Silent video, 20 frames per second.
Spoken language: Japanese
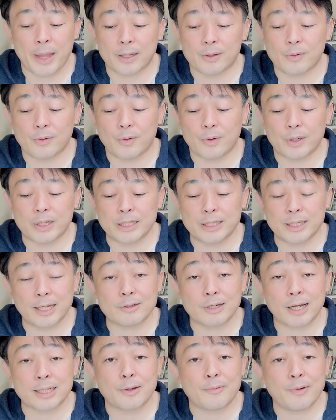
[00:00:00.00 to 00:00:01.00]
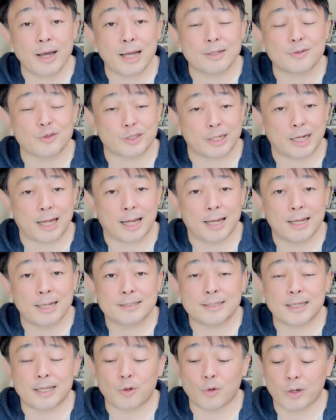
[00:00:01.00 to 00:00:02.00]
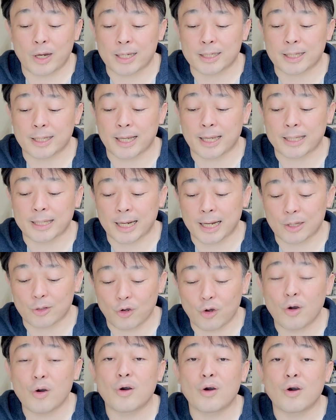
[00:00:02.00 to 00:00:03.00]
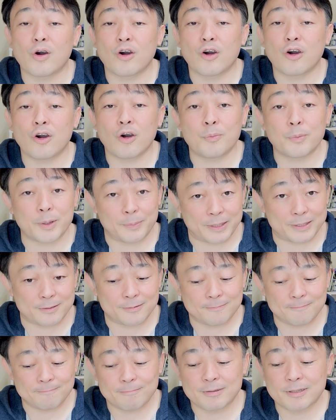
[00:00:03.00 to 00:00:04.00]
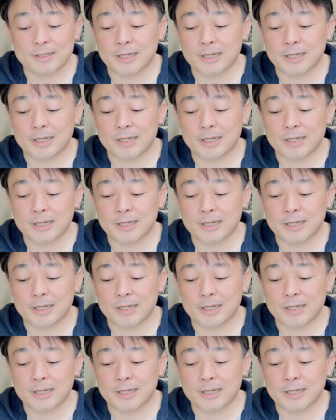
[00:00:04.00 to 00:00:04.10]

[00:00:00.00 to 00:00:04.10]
あの、気になる方はそちらぜひご覧いただけたらと思います。